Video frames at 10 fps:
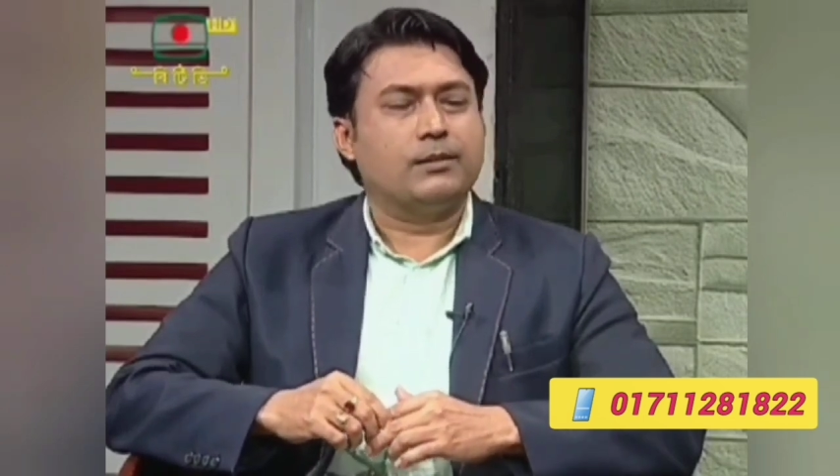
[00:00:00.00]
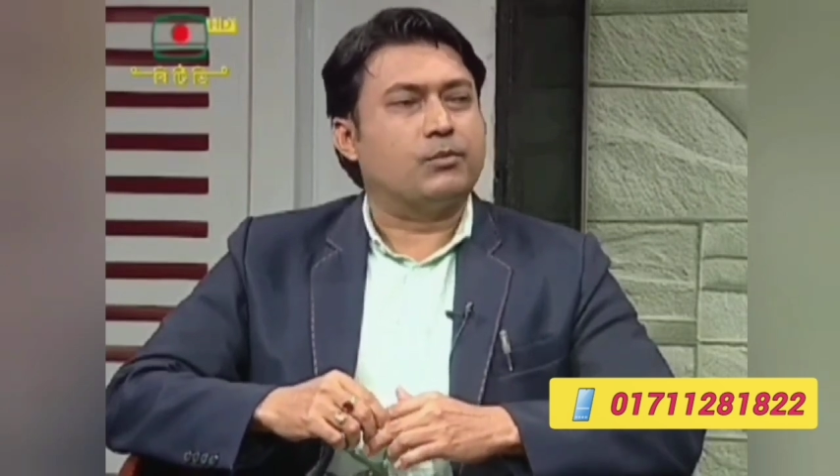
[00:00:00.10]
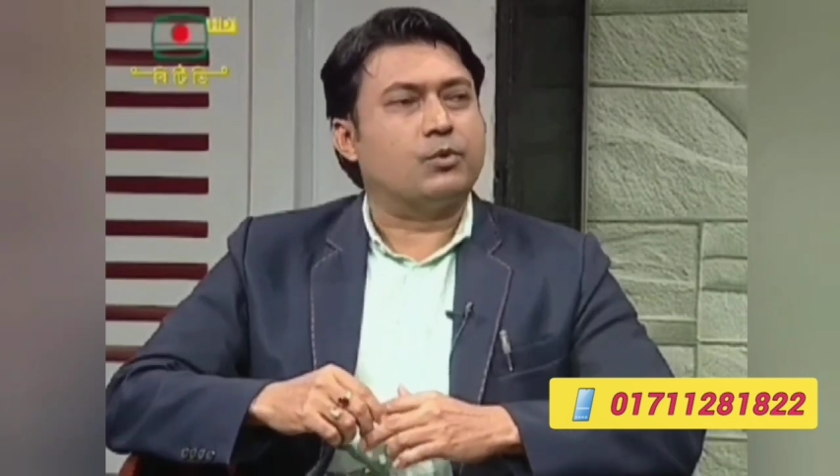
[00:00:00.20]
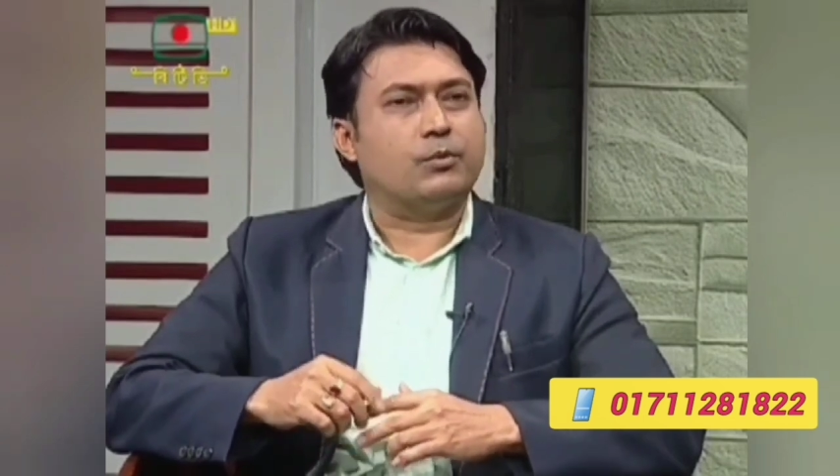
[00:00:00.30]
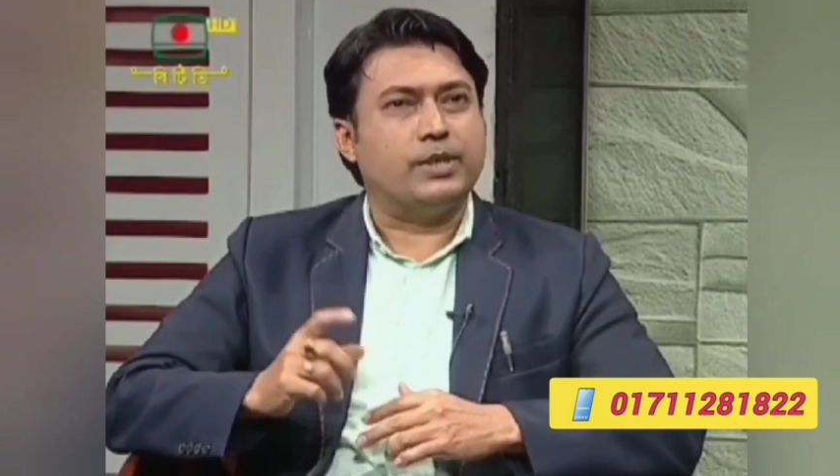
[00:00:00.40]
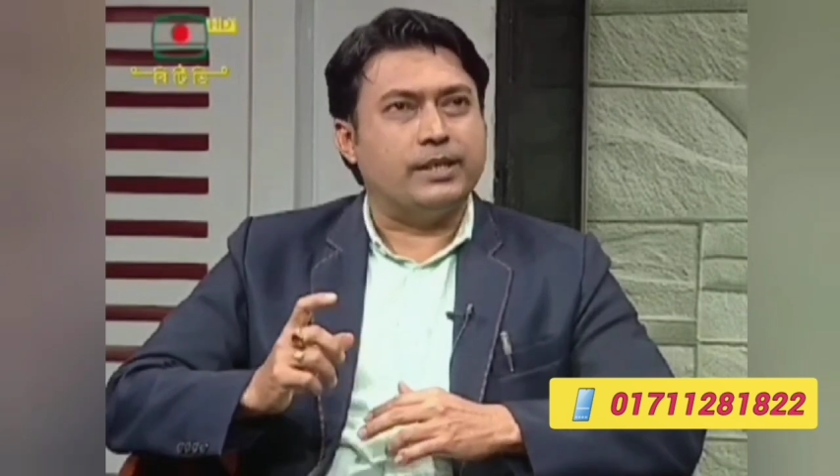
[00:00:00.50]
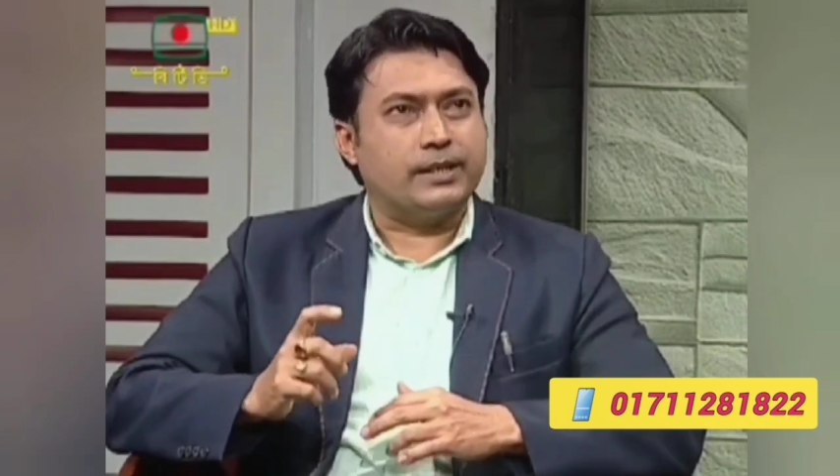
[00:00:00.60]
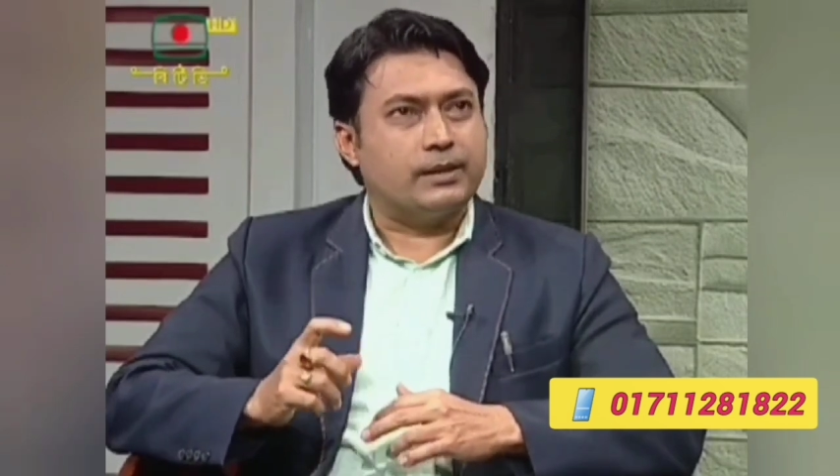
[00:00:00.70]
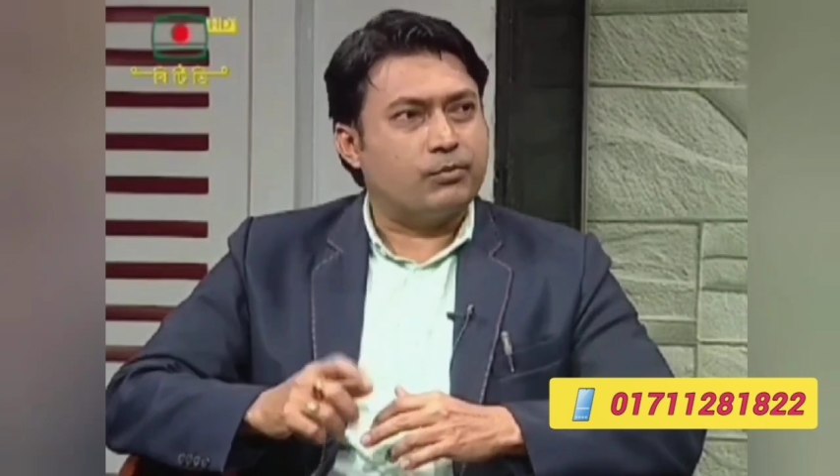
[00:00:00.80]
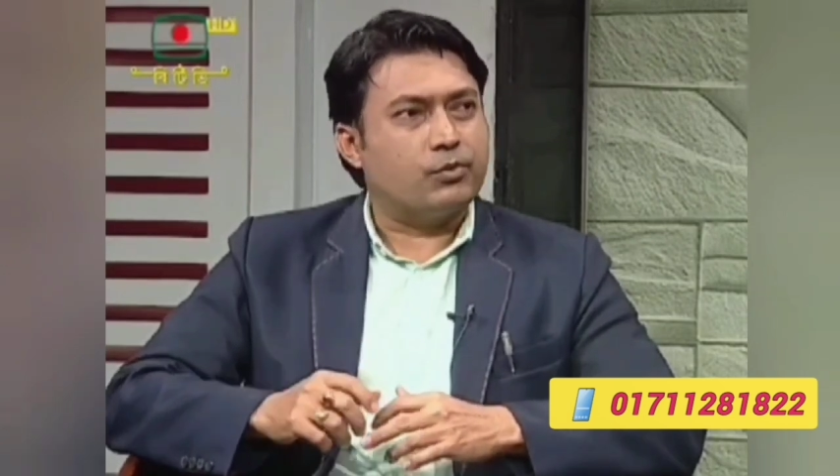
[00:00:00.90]
পুরো বিল্ডিং
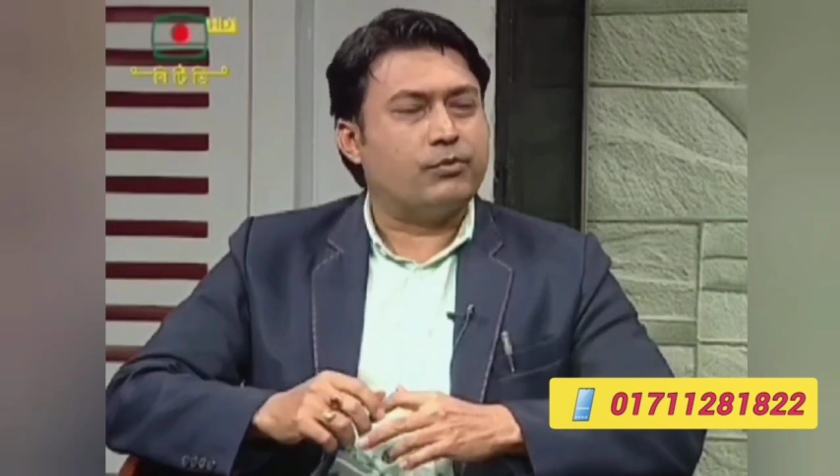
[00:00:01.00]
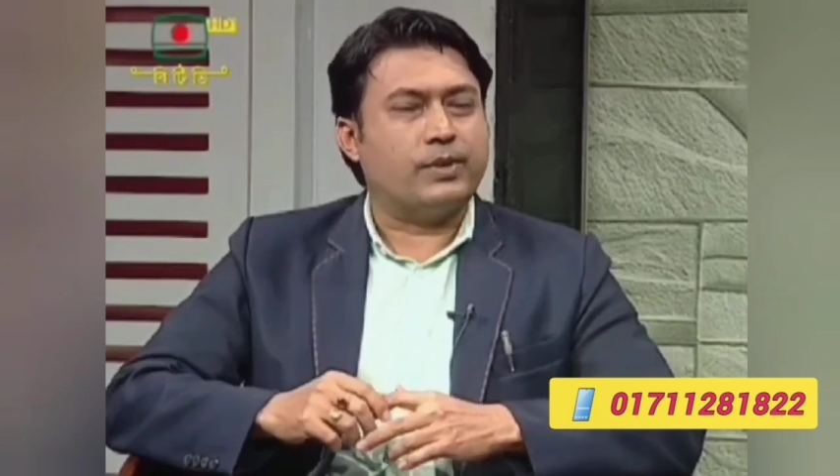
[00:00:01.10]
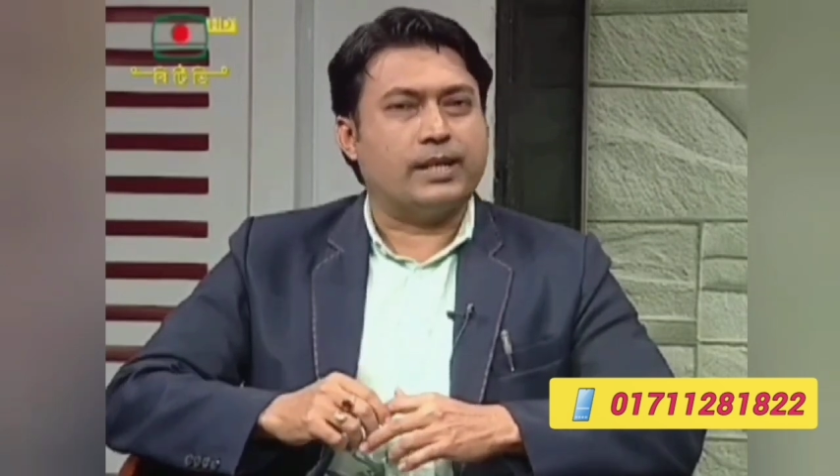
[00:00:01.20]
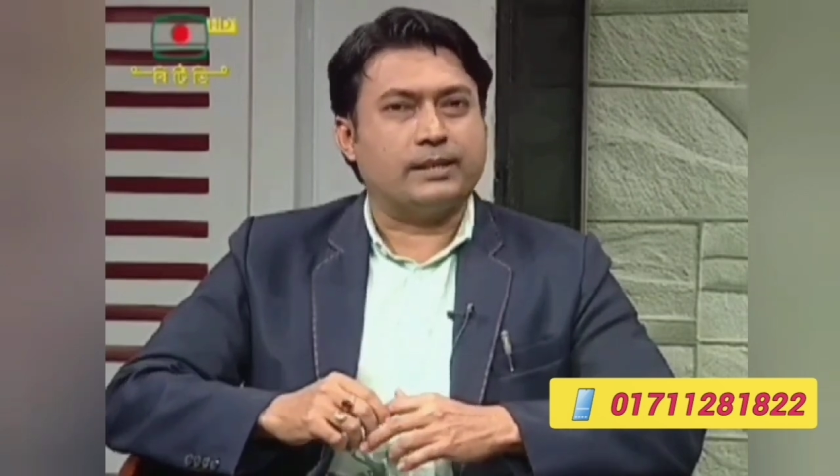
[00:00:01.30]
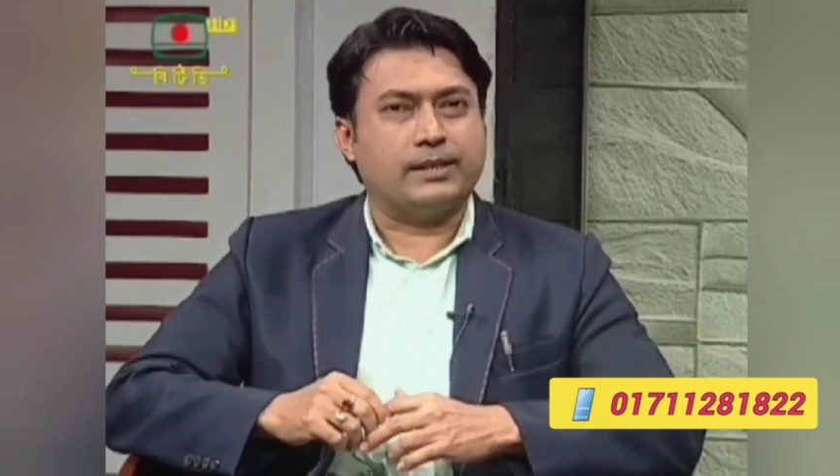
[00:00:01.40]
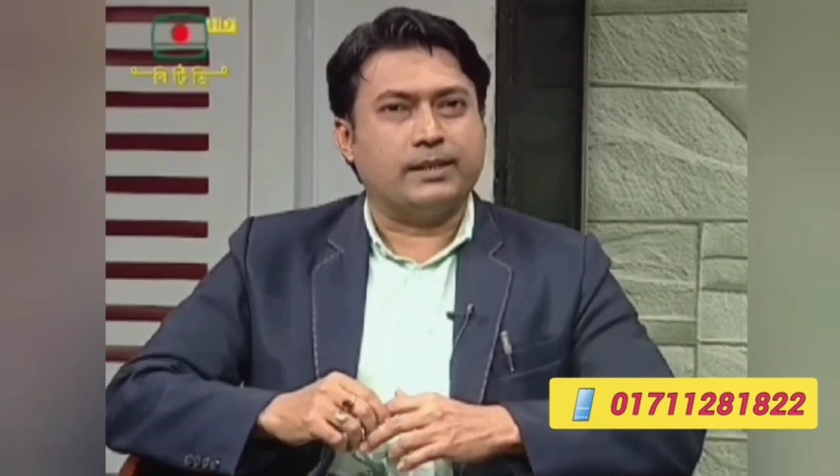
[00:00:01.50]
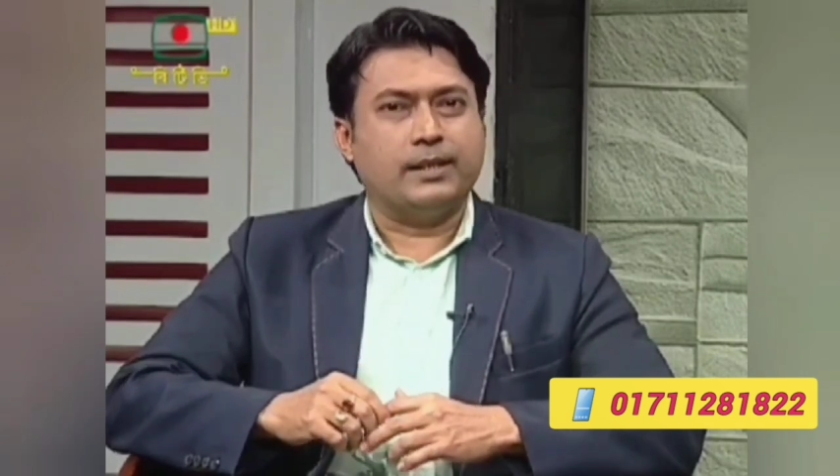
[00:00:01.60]
এর পুরো ফ্ল্যাটে